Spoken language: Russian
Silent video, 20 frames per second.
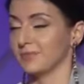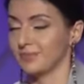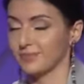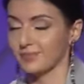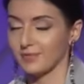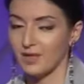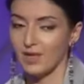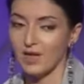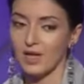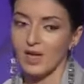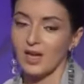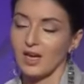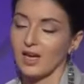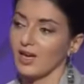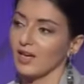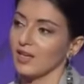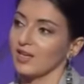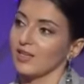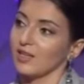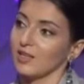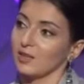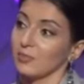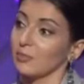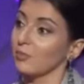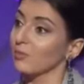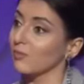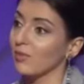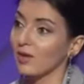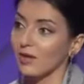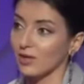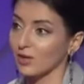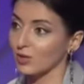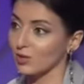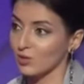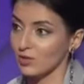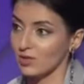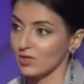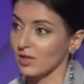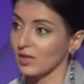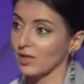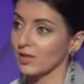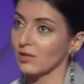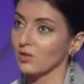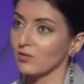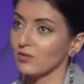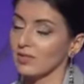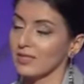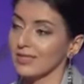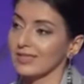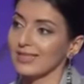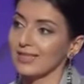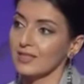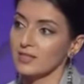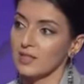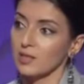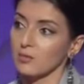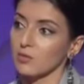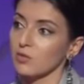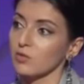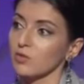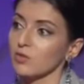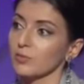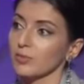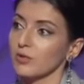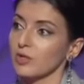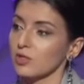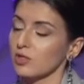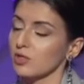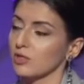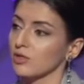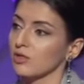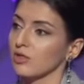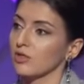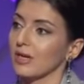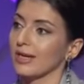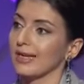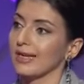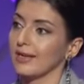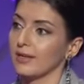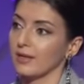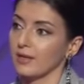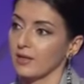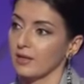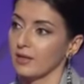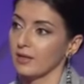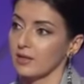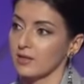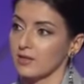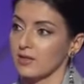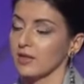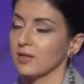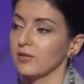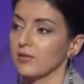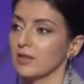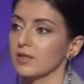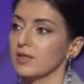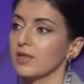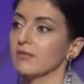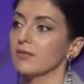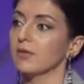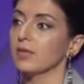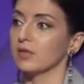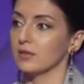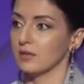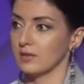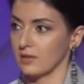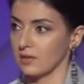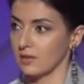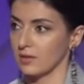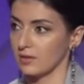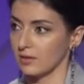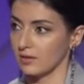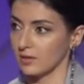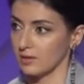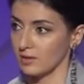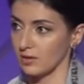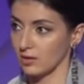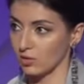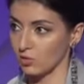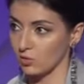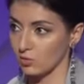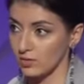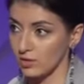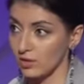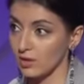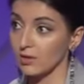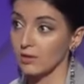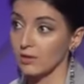да, в России. Э, мало кто знает, у вас одна из самых успешных э, карьер, если говорить о выходцах да. Союза